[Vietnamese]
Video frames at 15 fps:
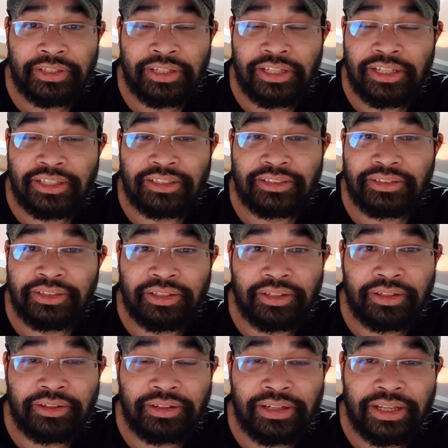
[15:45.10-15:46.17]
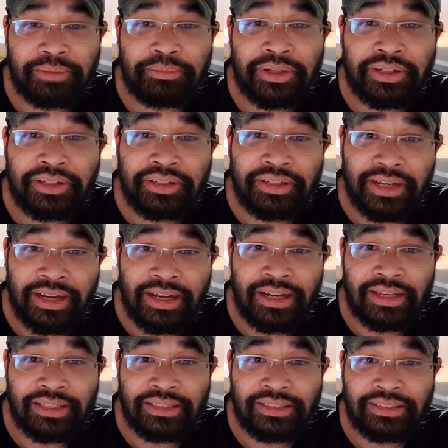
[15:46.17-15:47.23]
cho nên đừng có để bất cứ
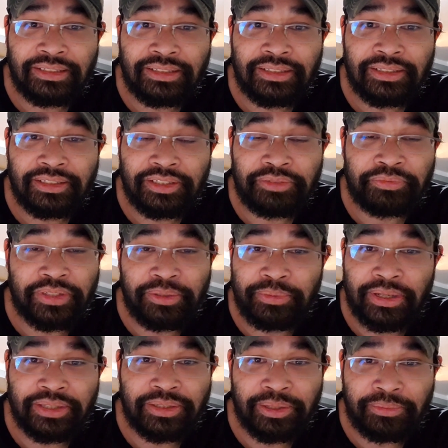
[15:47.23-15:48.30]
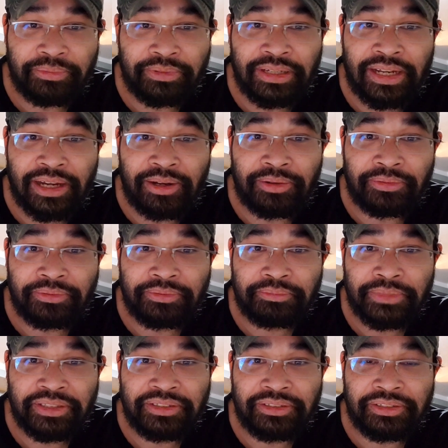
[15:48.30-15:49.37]
ai những vị ngoại tộc nào
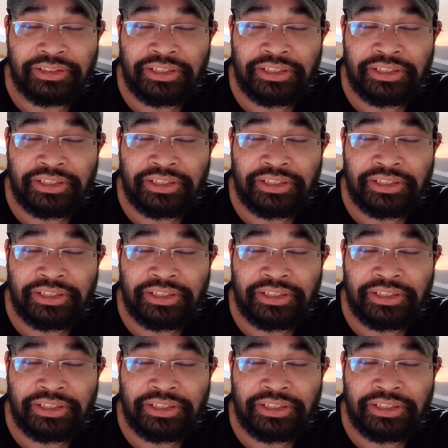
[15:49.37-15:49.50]
bất,